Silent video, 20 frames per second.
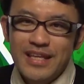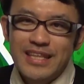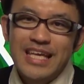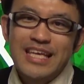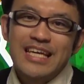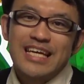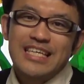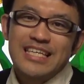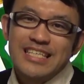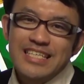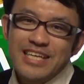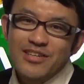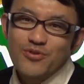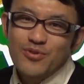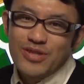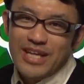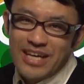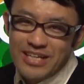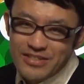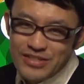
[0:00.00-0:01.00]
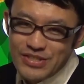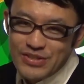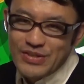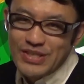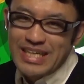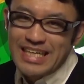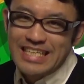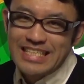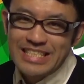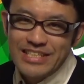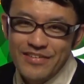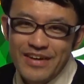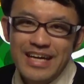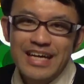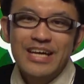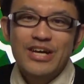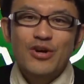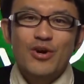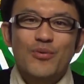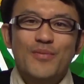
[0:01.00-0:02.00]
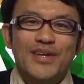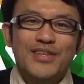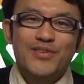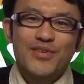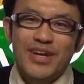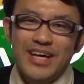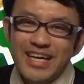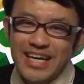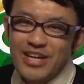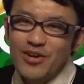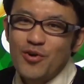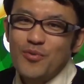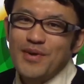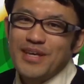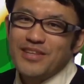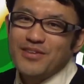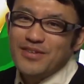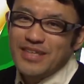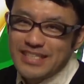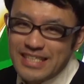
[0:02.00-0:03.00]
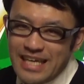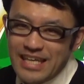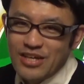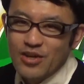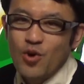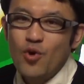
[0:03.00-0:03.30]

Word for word: 何か気になることある人に関してはコメント欄からコメントください。